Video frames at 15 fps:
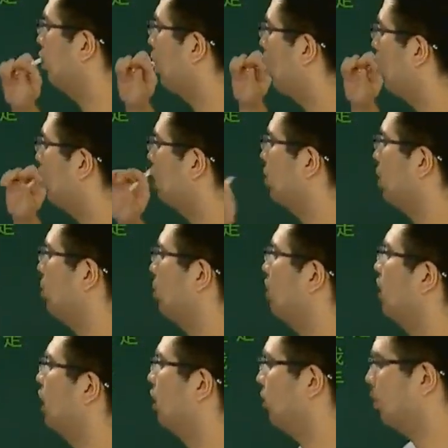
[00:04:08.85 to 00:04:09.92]
于同一个平面
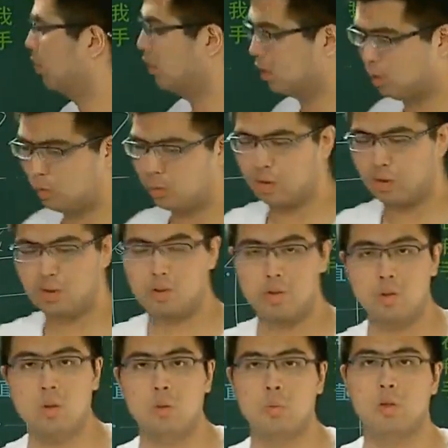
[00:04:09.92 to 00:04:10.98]
的两个平面都垂直，
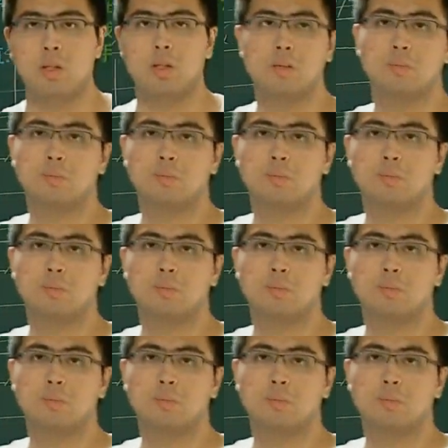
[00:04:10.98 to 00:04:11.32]
对不对？